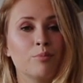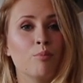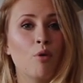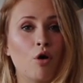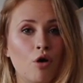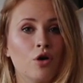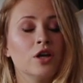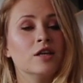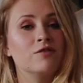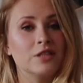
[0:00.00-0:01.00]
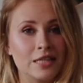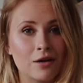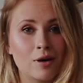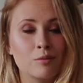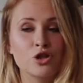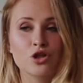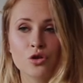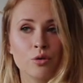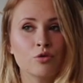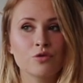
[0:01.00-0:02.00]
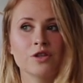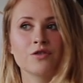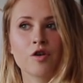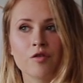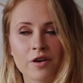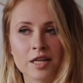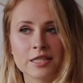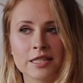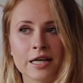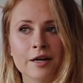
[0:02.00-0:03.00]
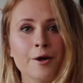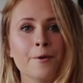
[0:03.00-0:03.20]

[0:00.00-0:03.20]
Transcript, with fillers: bo widziałam, że są również w ofercie